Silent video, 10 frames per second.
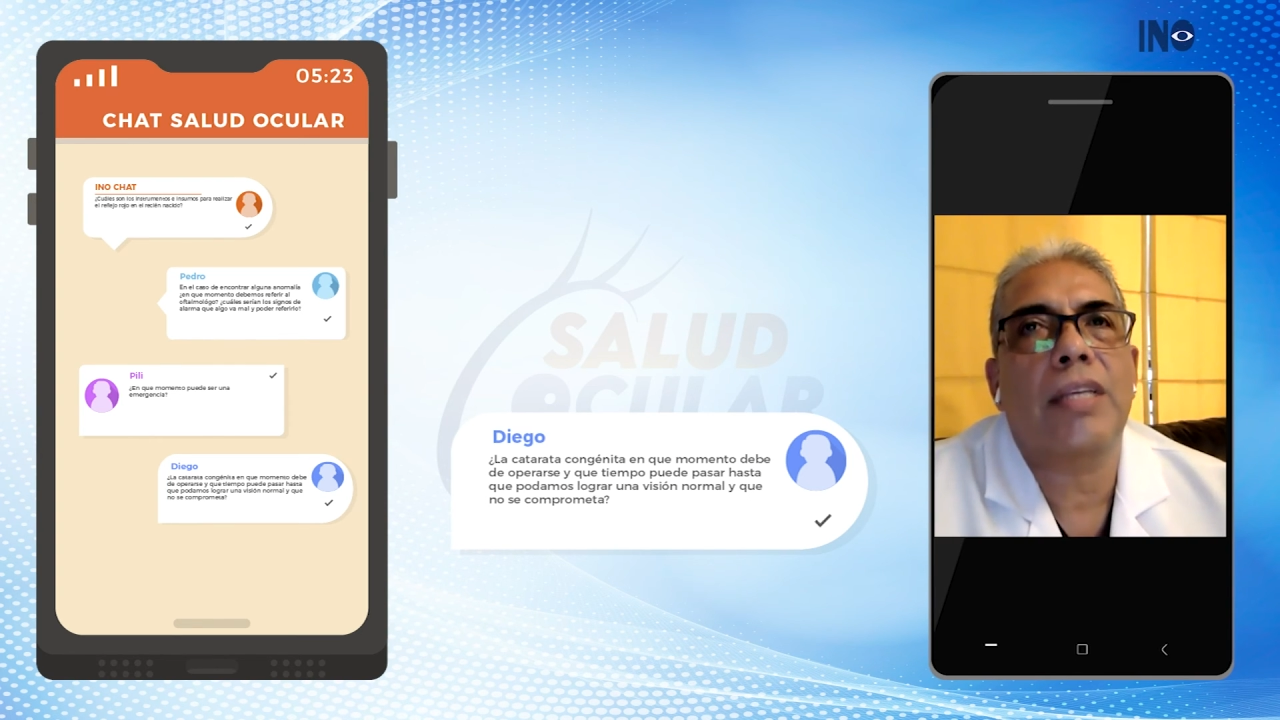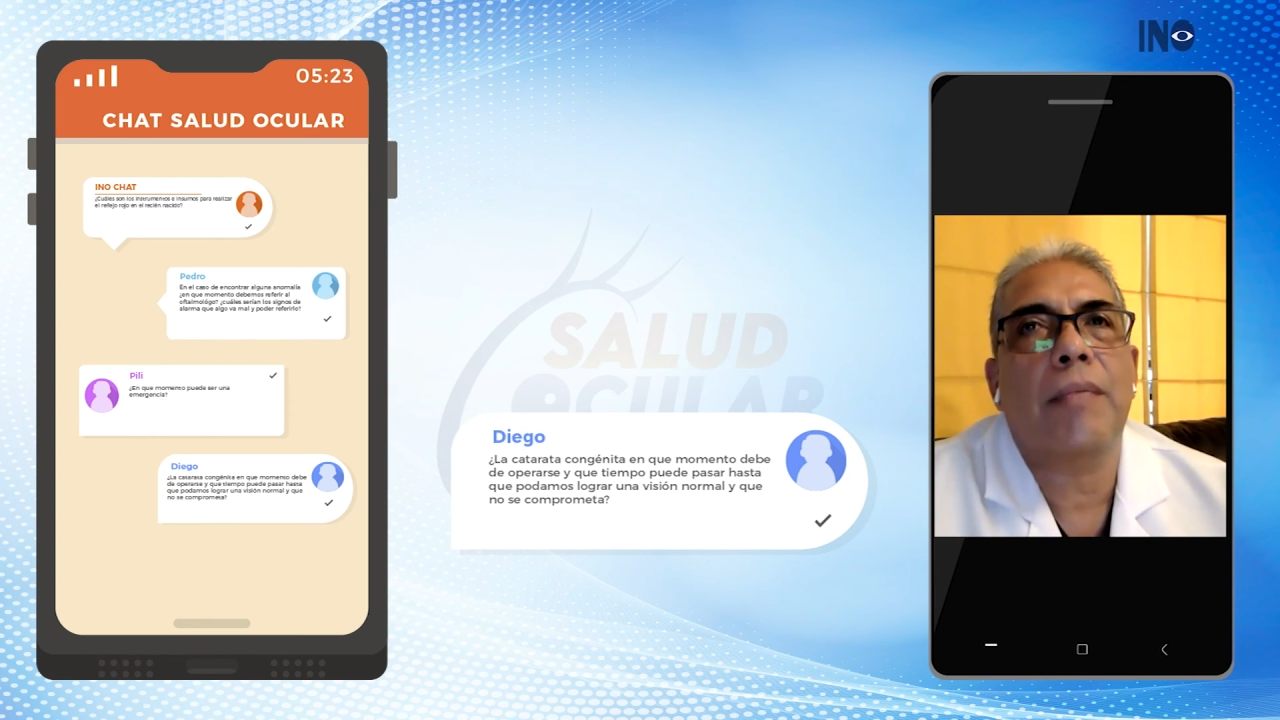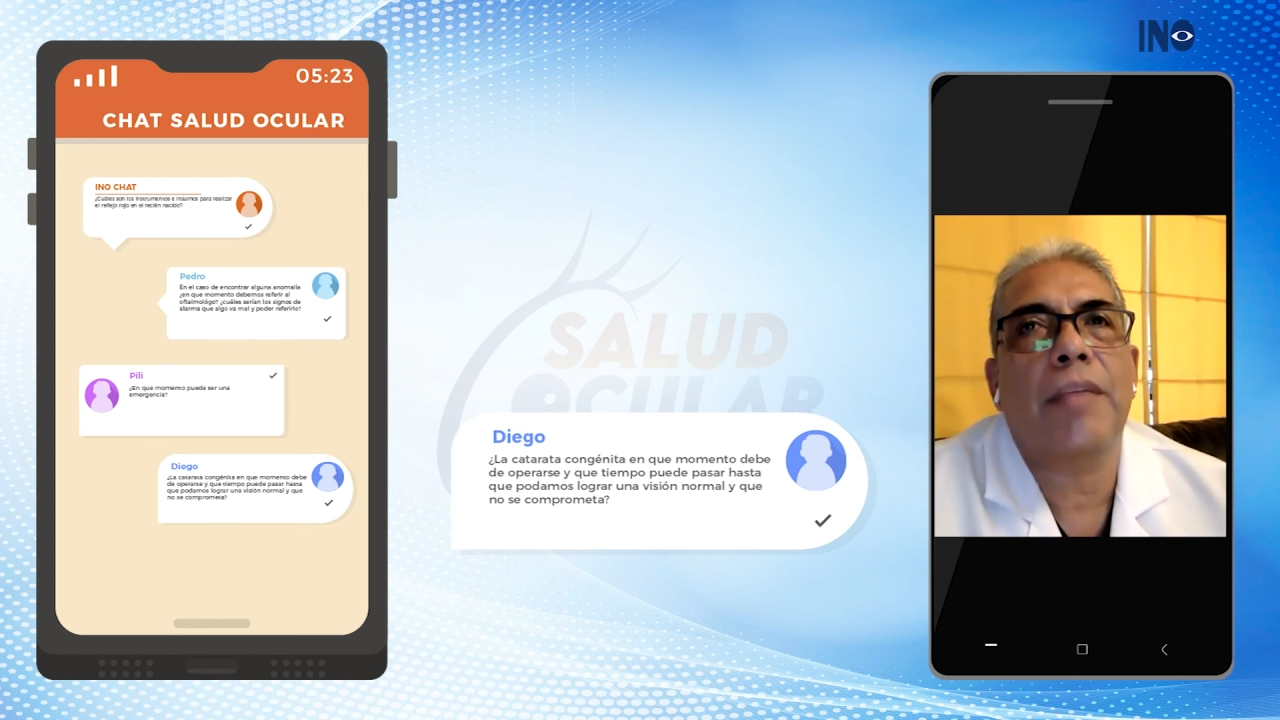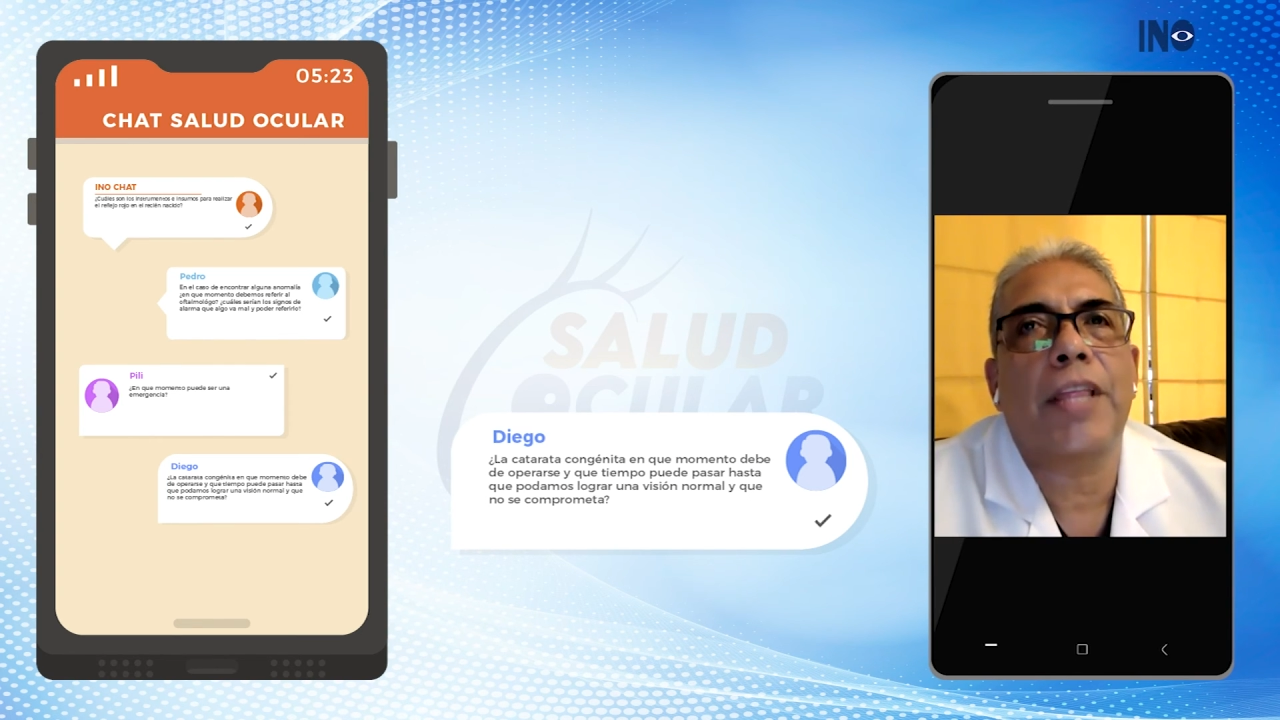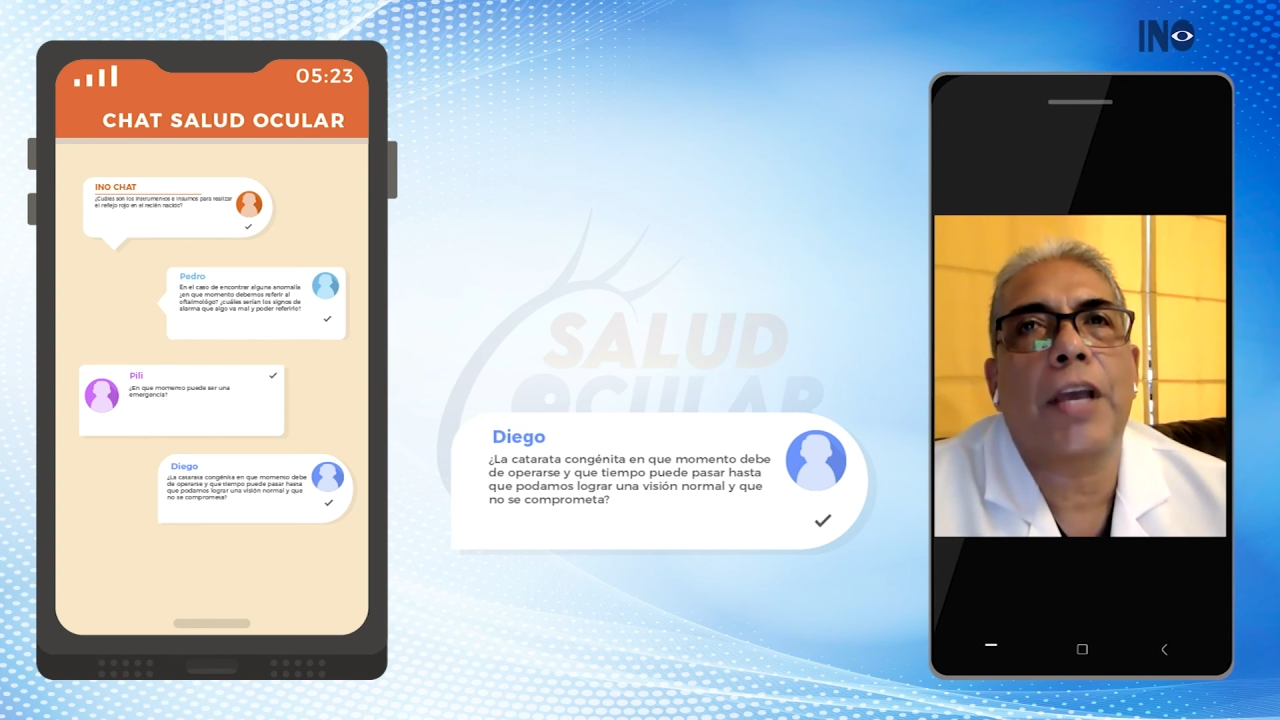
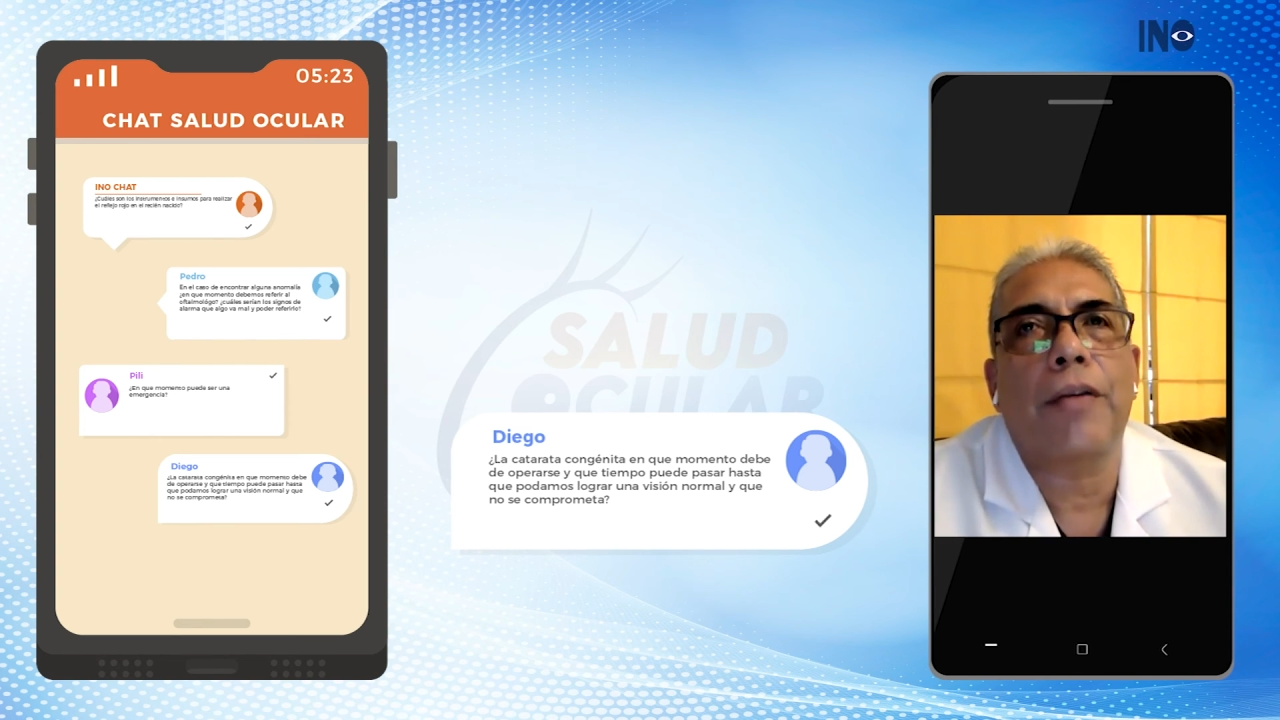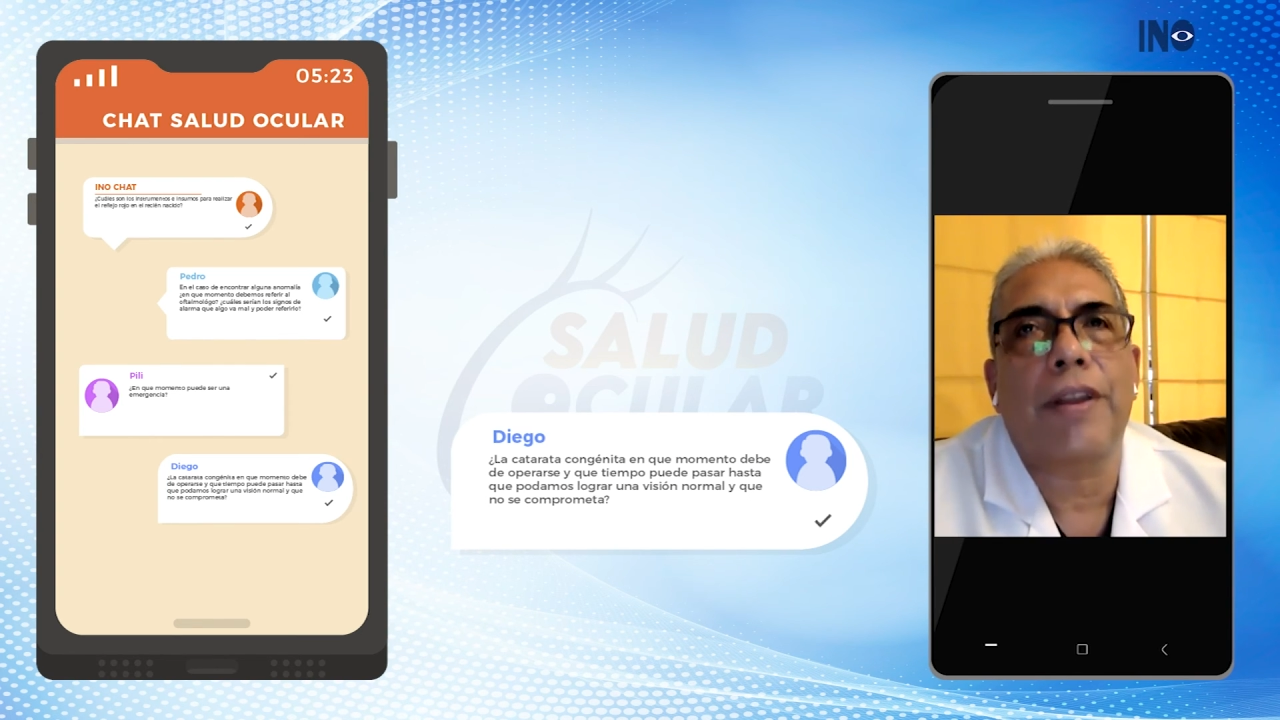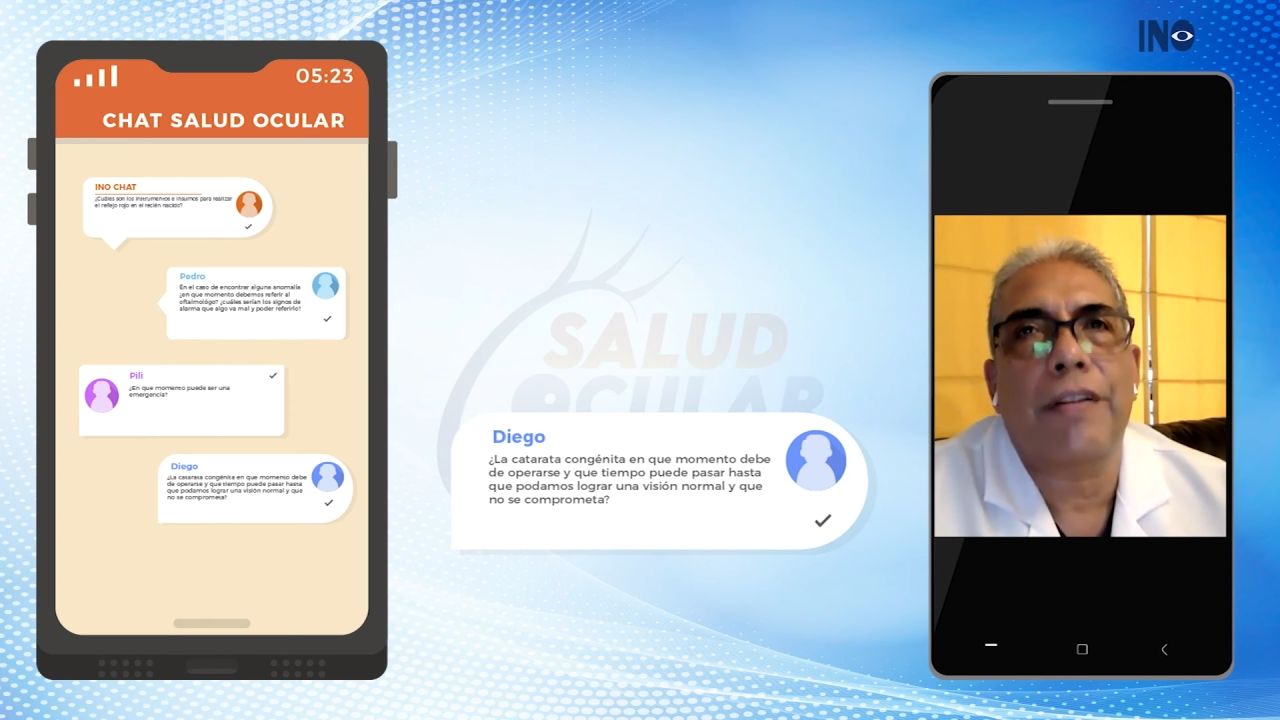y un examen de